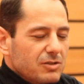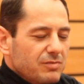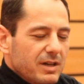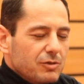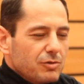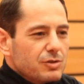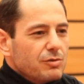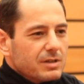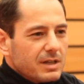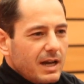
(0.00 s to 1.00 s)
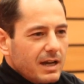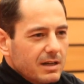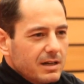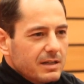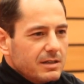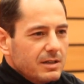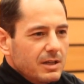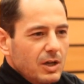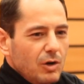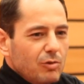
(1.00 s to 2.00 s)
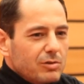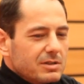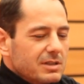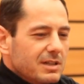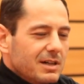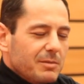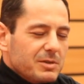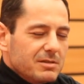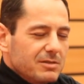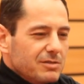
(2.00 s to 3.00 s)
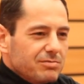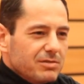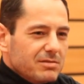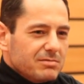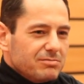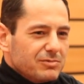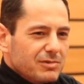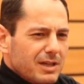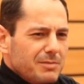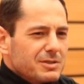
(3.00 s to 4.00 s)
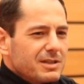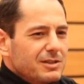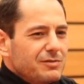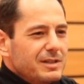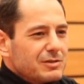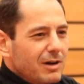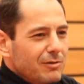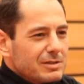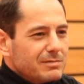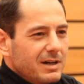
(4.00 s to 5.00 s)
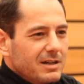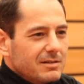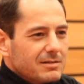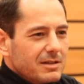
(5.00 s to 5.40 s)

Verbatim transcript: Es war natürlich irgendeine Krankheit und da, habe ich nicht, da gibt es ja nicht viel zur Auswahl.